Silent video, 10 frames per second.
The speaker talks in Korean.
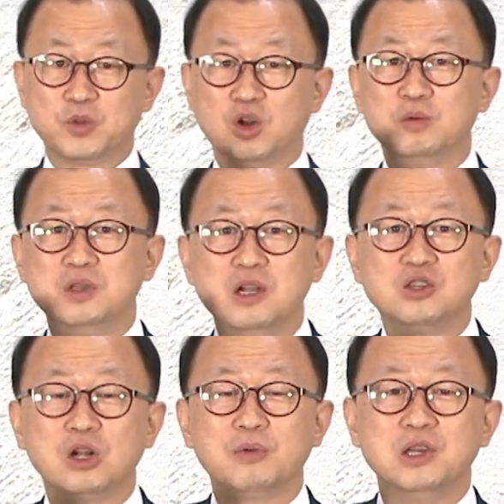여러분
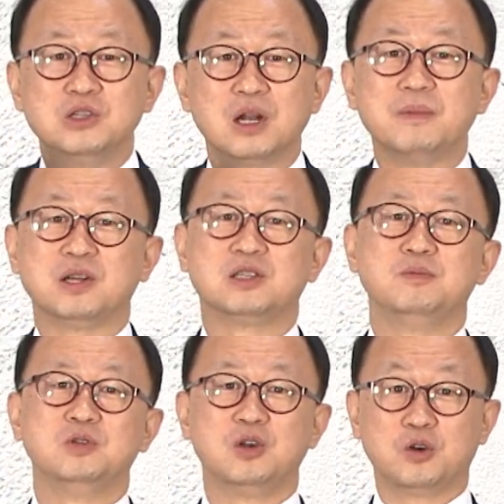1절과 2절의
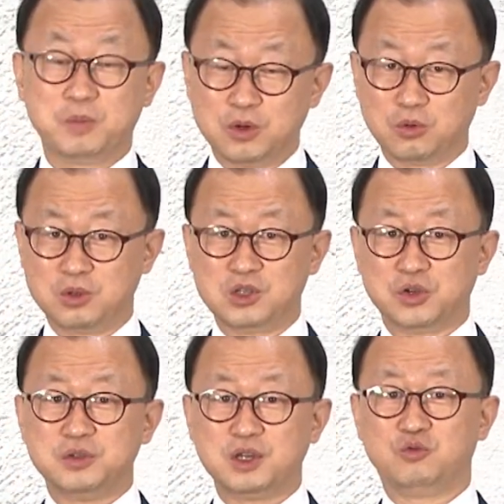말씀은요. 비록 이
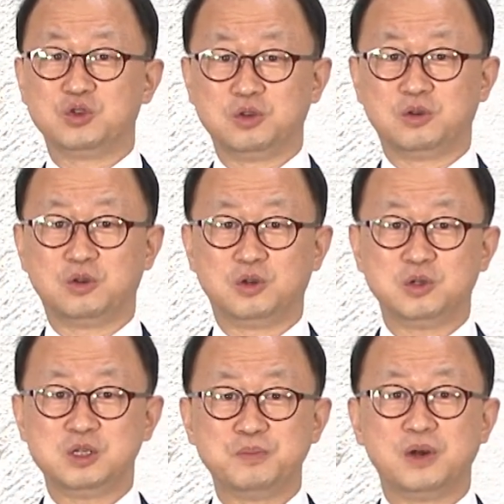전체 구절, 어,
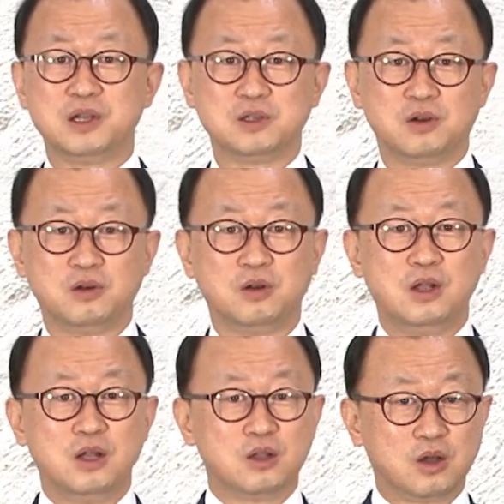시편에서
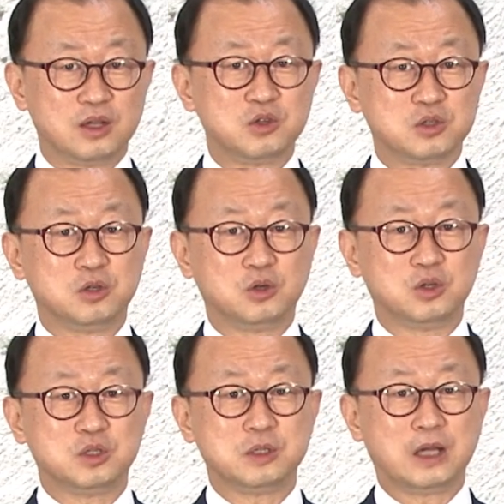아주
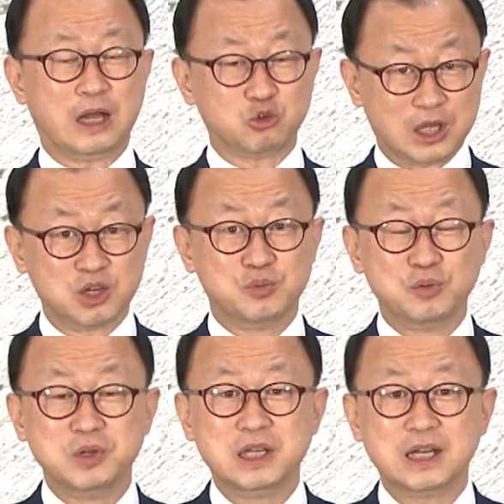어, 아주 작은
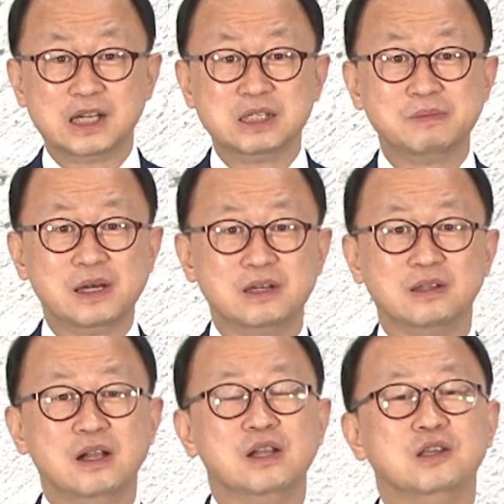부분이긴
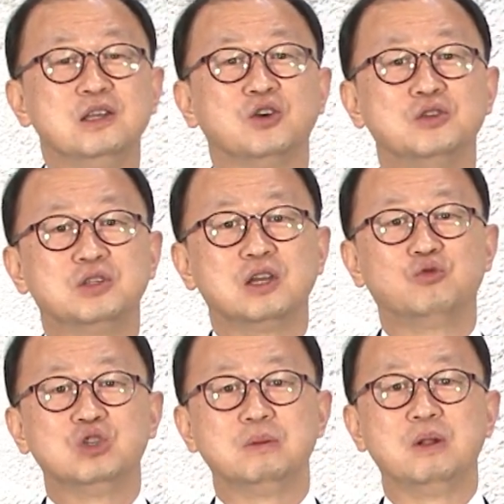하지만 이 전체
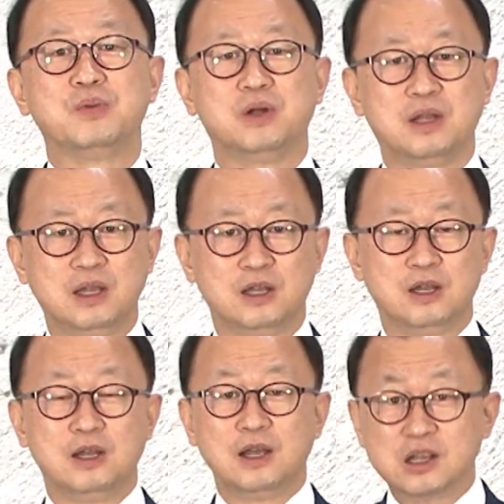91편의
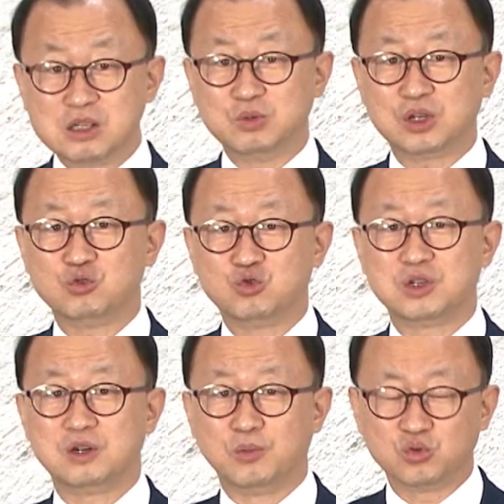핵심적인
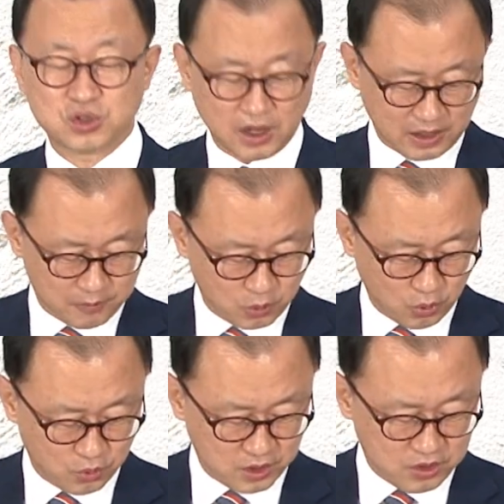주제를 모두 다
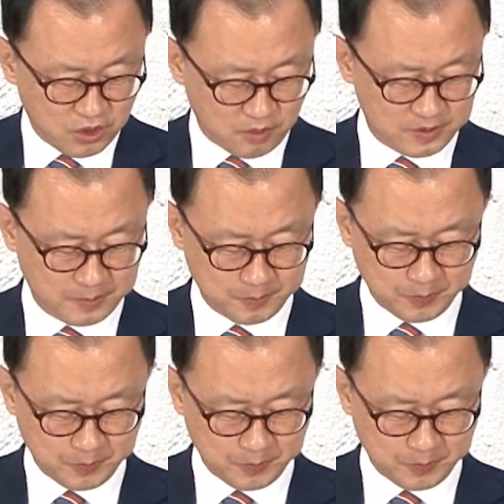담고 있는 겁니다.